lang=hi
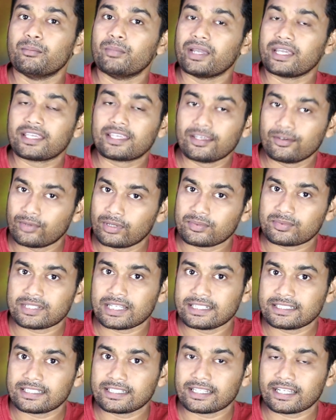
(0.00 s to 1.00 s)
बैंक की
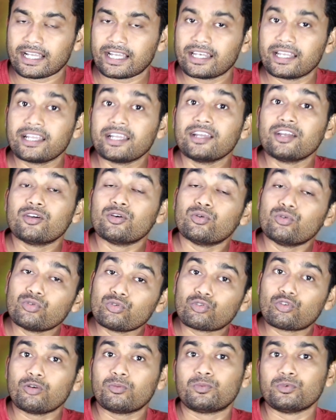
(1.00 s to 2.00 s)
वेबसाइट से निकाले
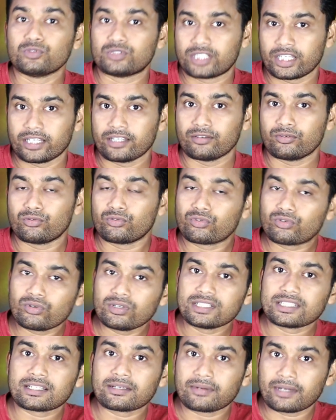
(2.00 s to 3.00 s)
उनको पूछे उनको
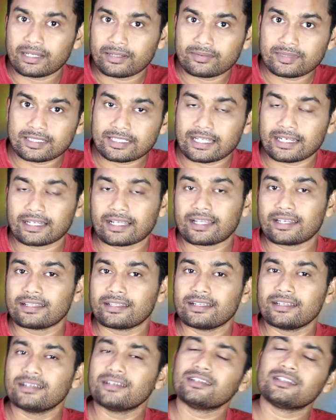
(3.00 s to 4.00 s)
इनके बारे में जानकारी
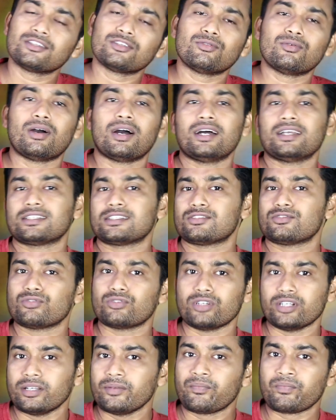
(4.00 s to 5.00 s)
दे तो वहाँ से जो
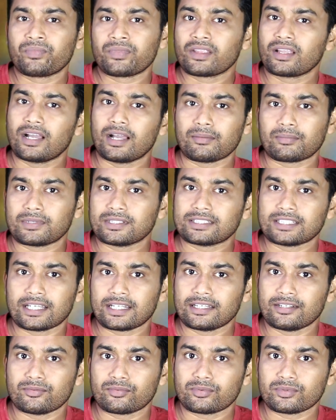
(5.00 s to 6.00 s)
है आपकी
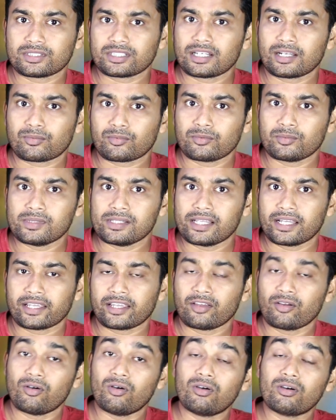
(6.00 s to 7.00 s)
सारी इन्फॉर्मेशन आपको मिल
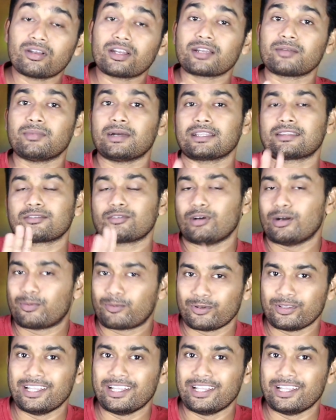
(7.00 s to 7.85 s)
जाएगी और एक बात को आपको